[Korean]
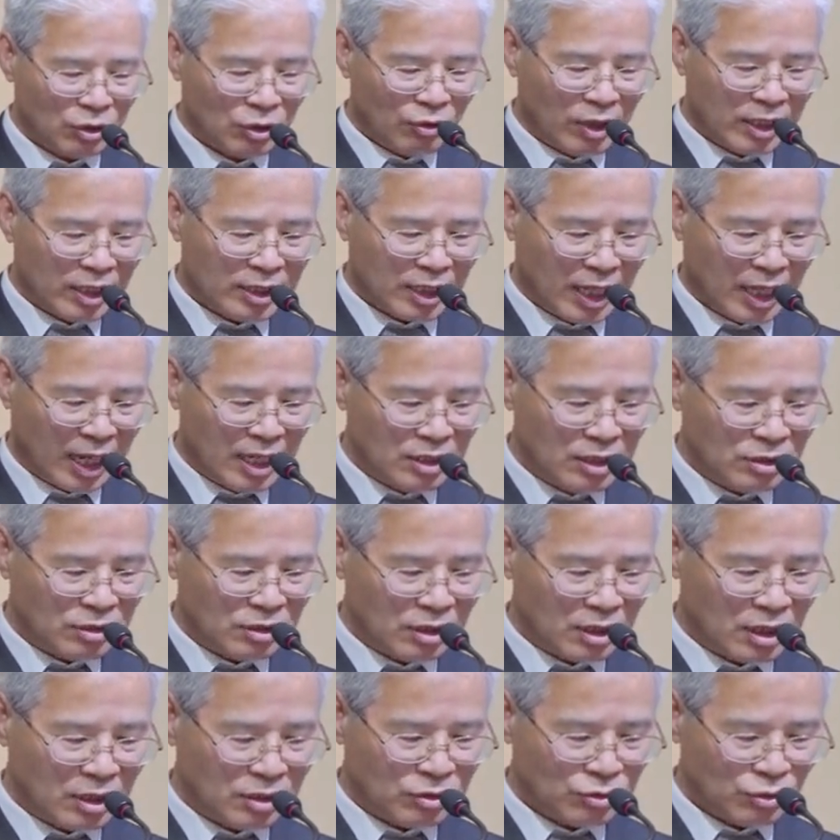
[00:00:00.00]
또한
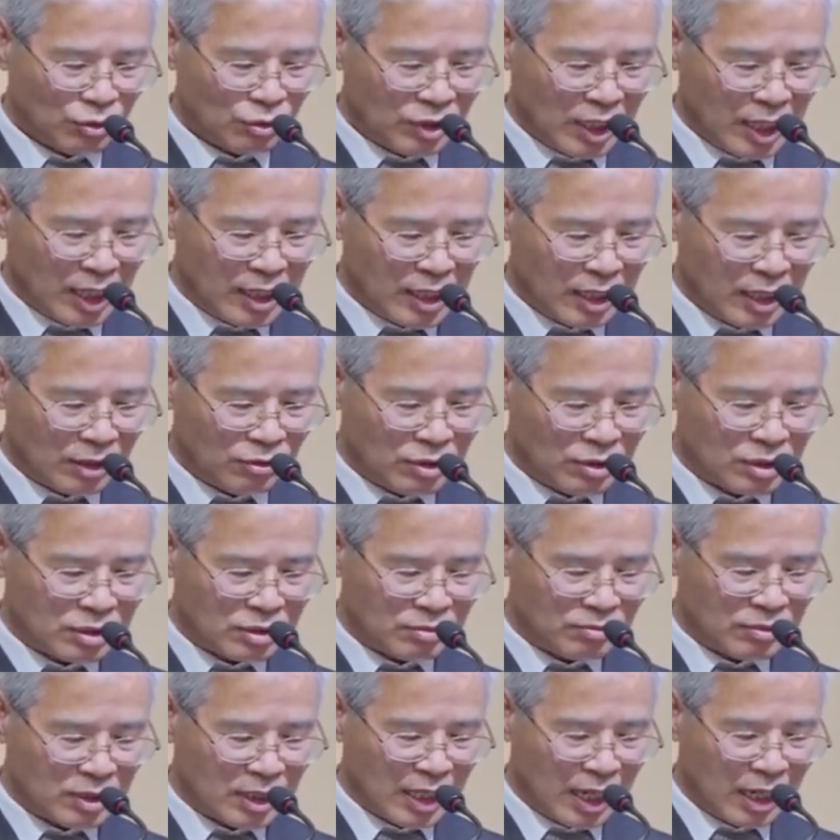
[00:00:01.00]
개인적인 소테리아도
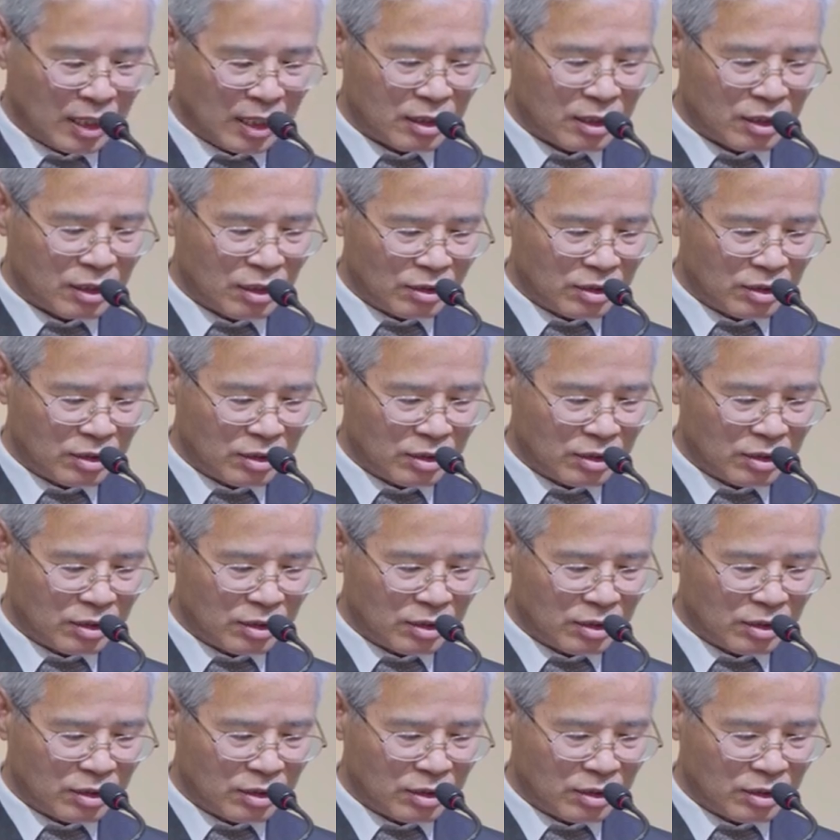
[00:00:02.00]
있습니다.